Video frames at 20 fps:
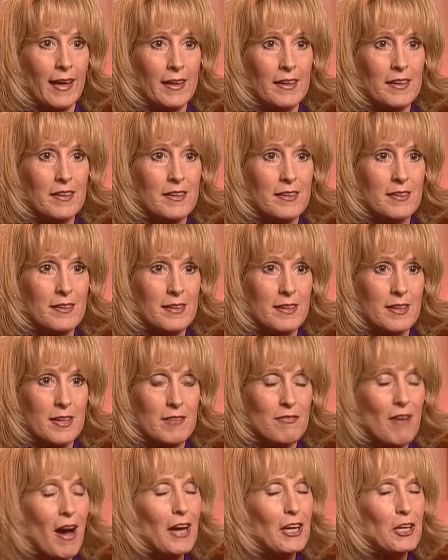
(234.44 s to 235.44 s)
Si je me
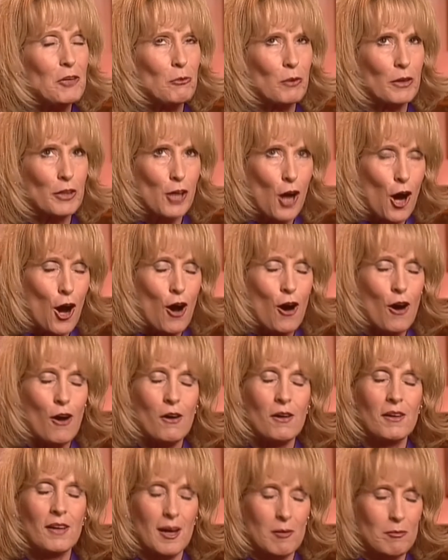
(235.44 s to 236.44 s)
souviens bien,
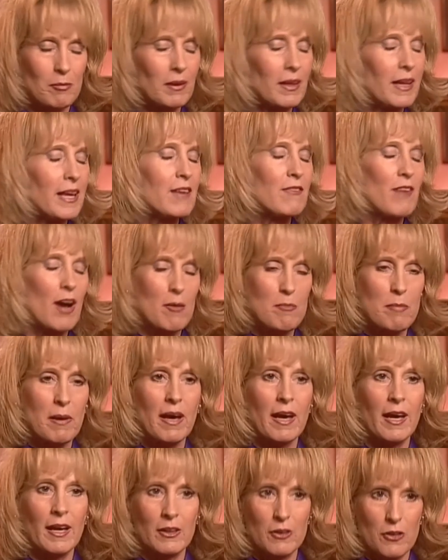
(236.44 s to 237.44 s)
elle m'avait coûté dans
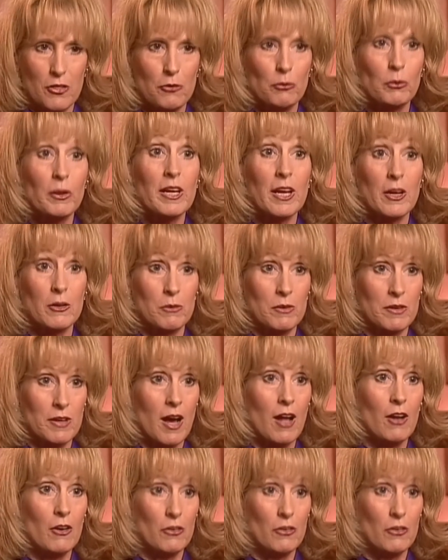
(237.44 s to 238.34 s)
les 300 dollars.